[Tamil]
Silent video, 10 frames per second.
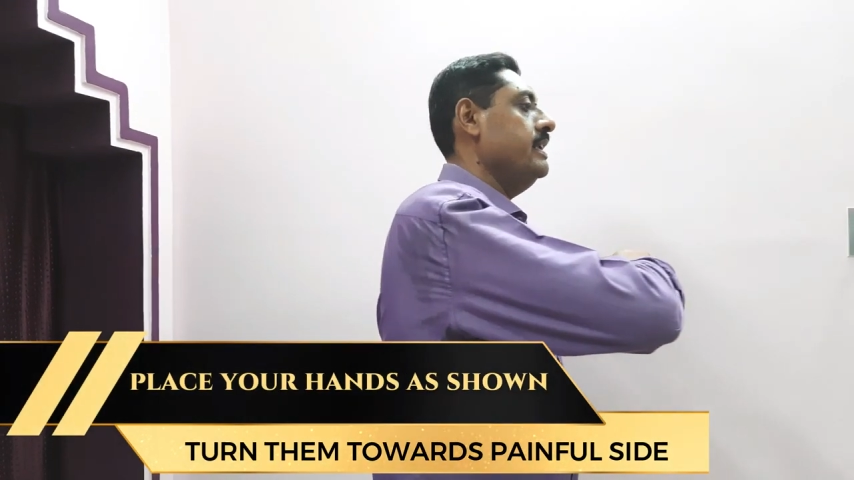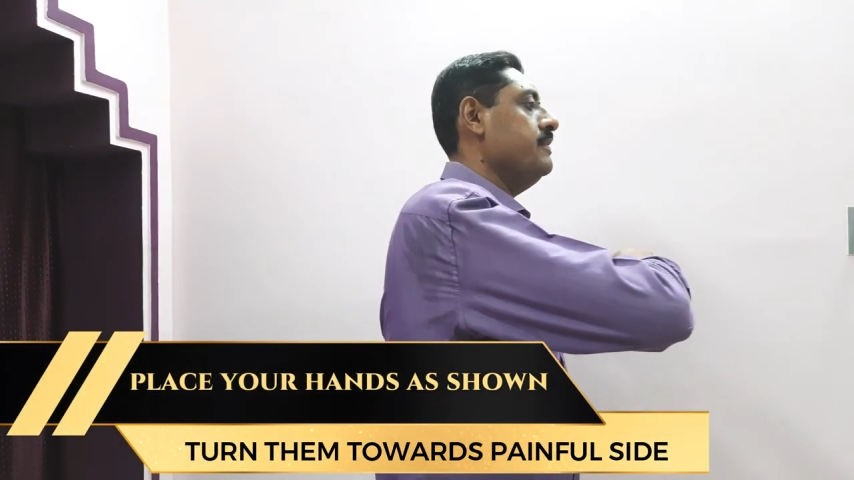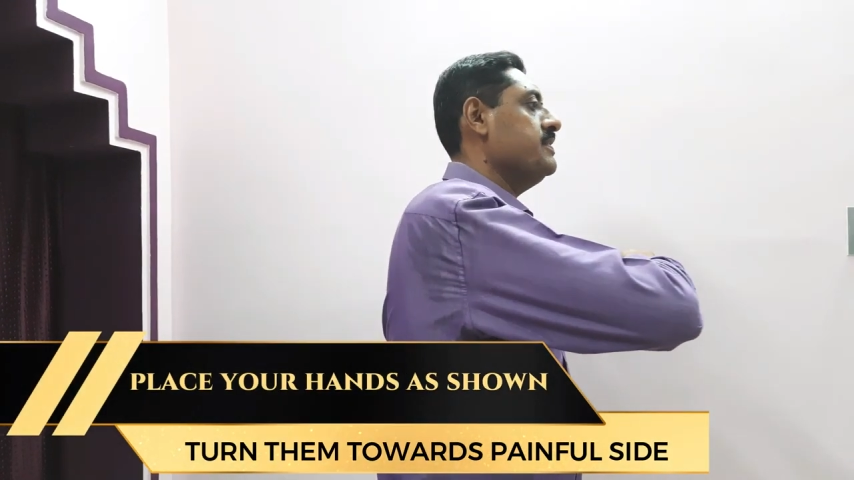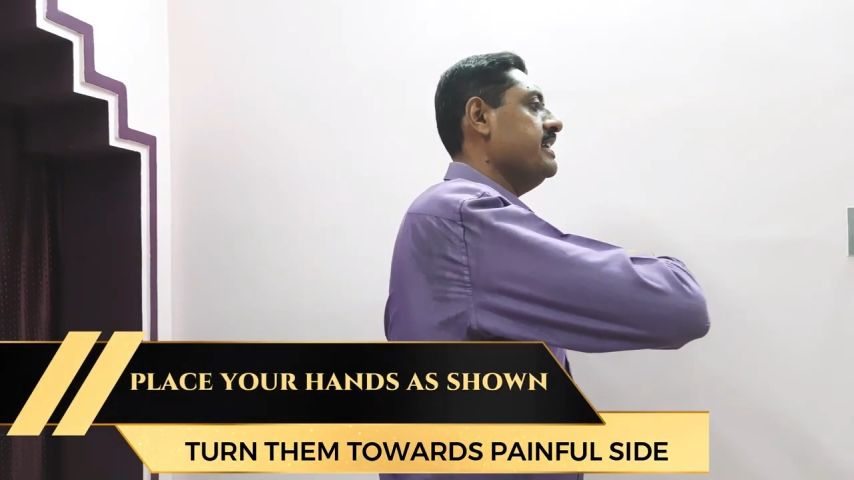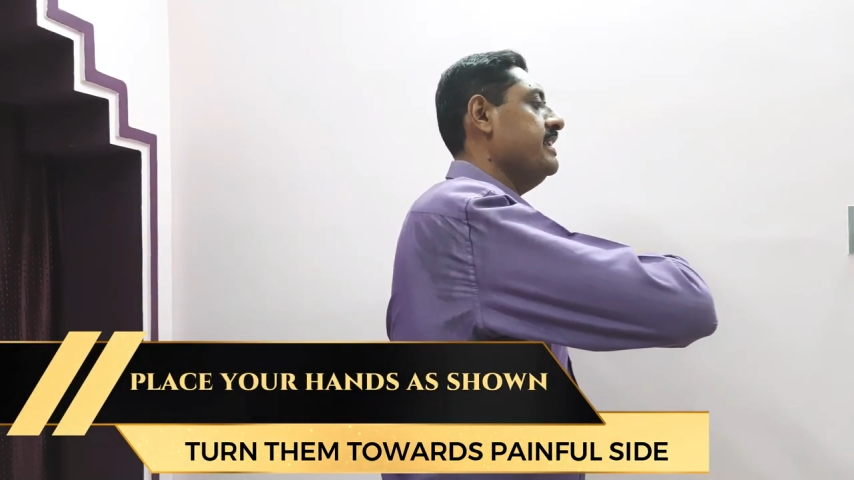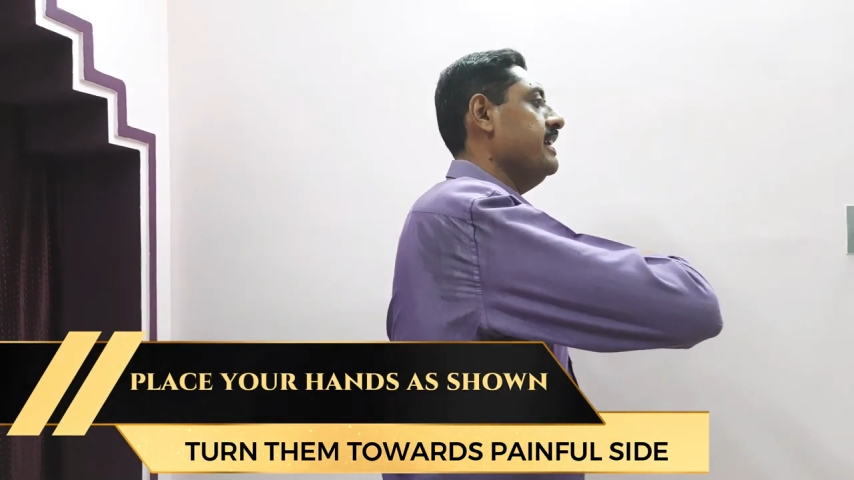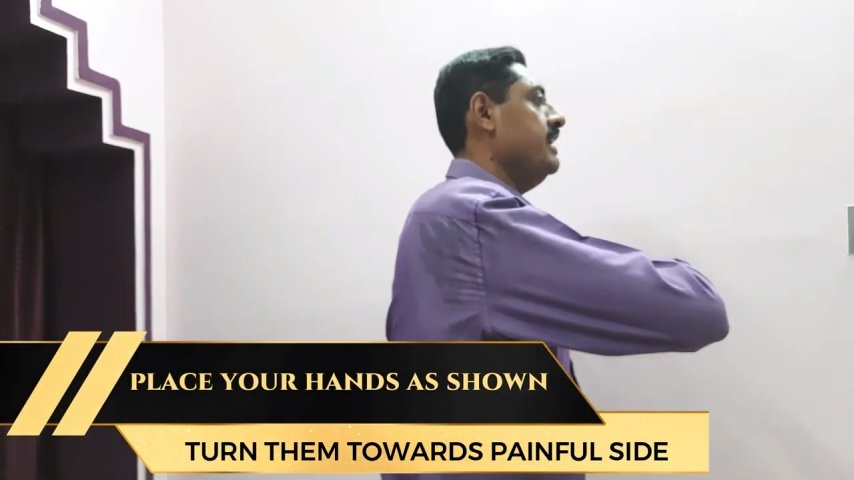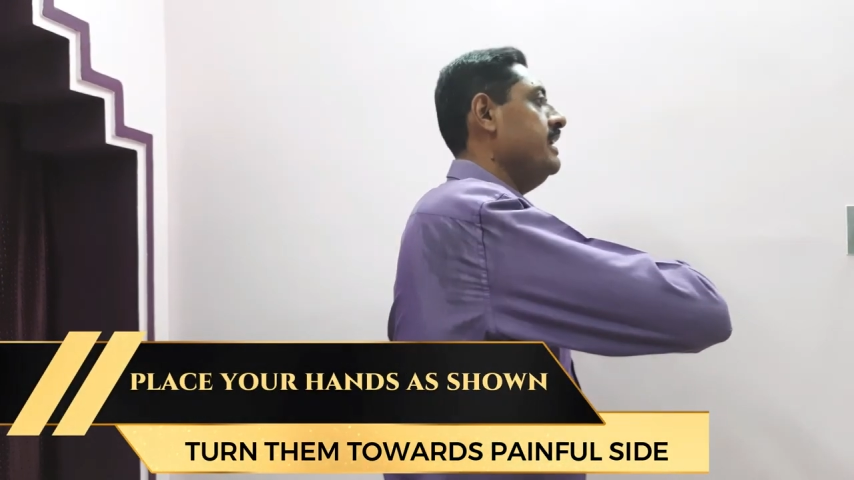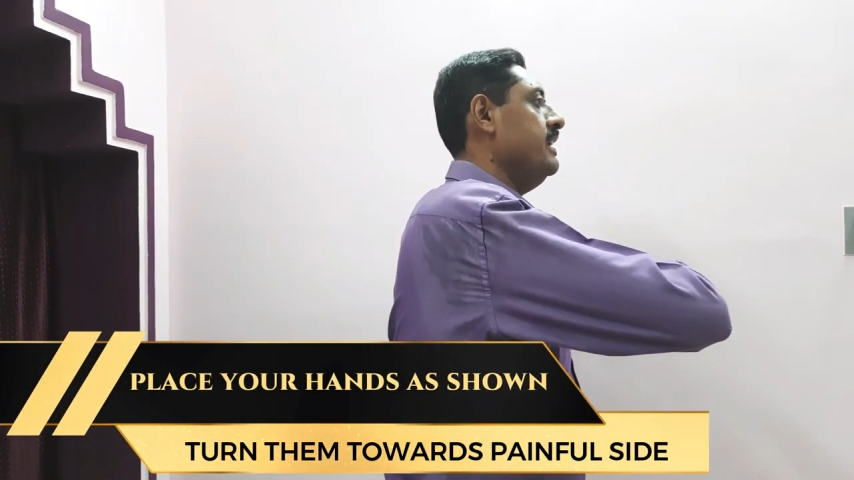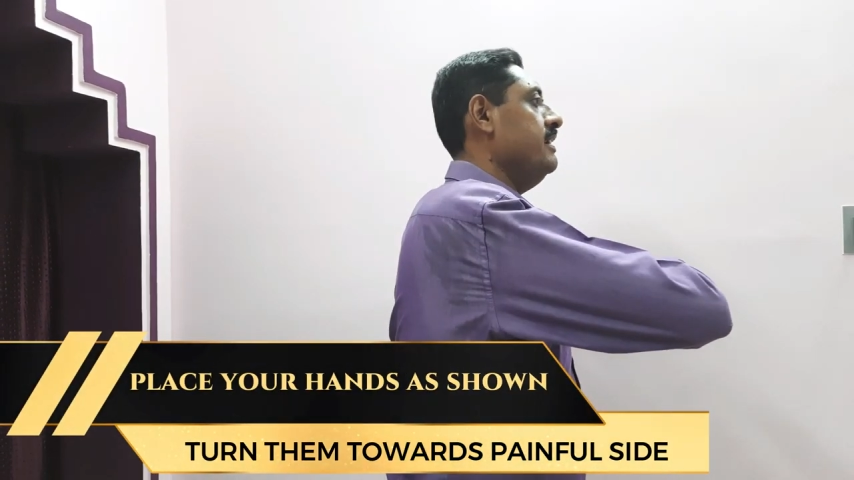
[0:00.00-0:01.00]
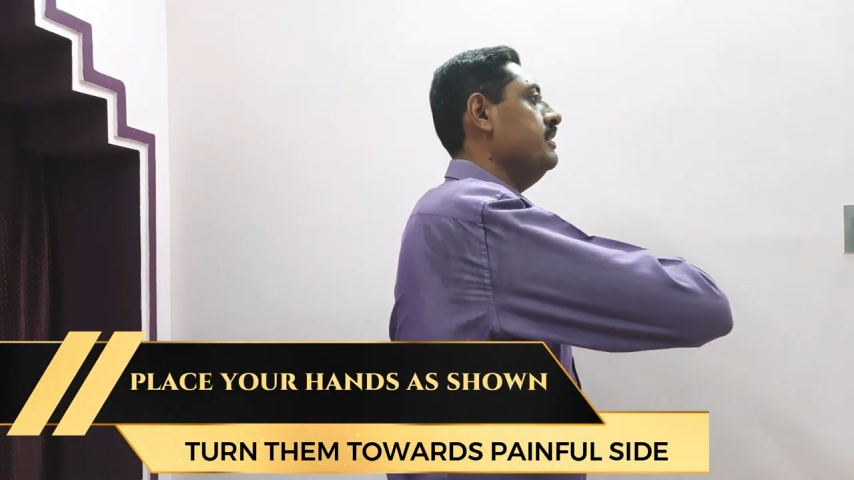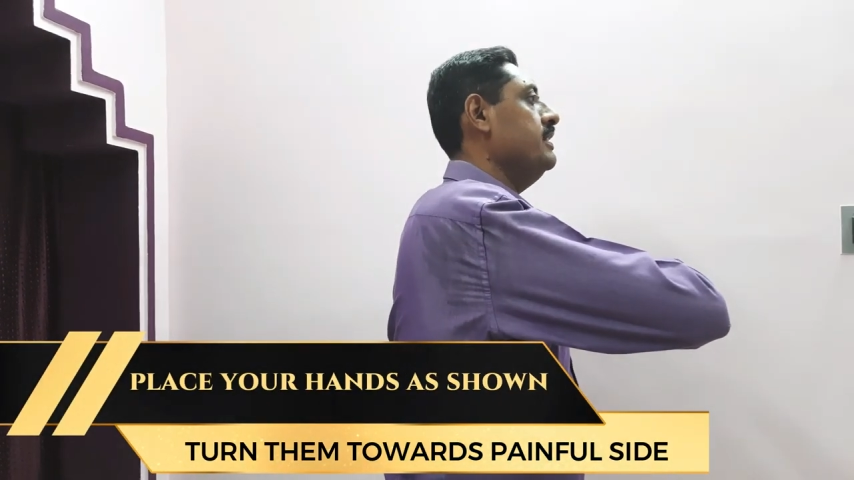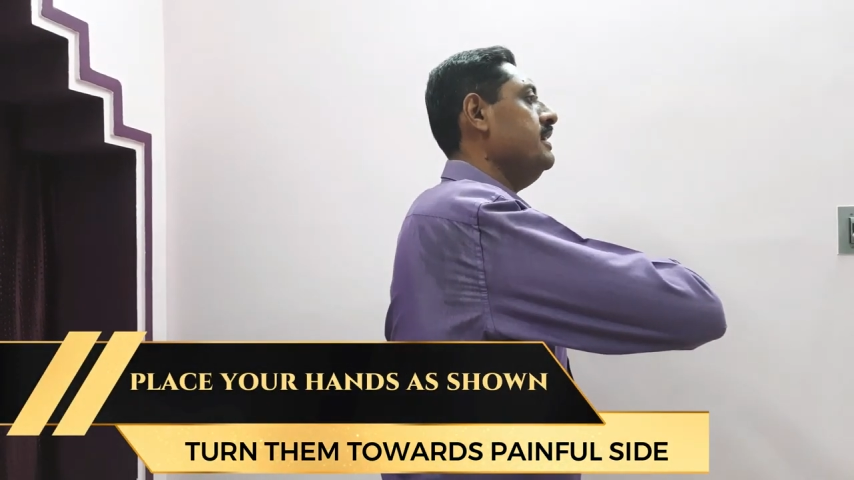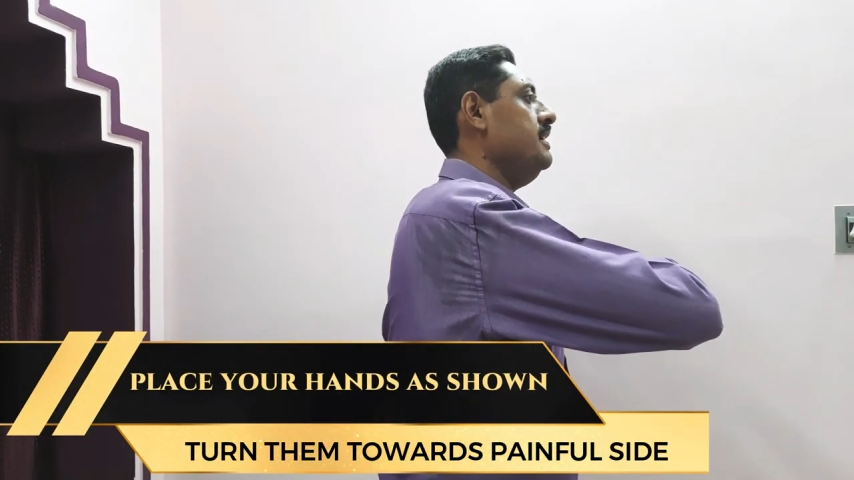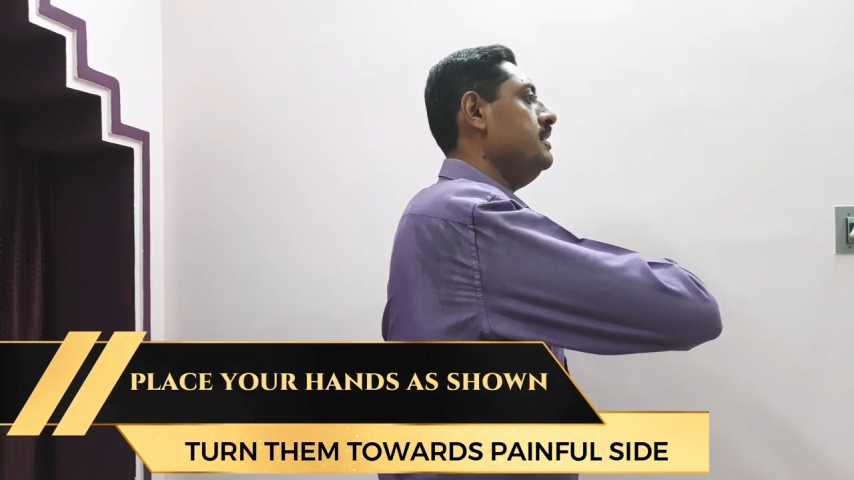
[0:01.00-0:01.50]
லெஃப்ட் சைடு நல்லா வந்து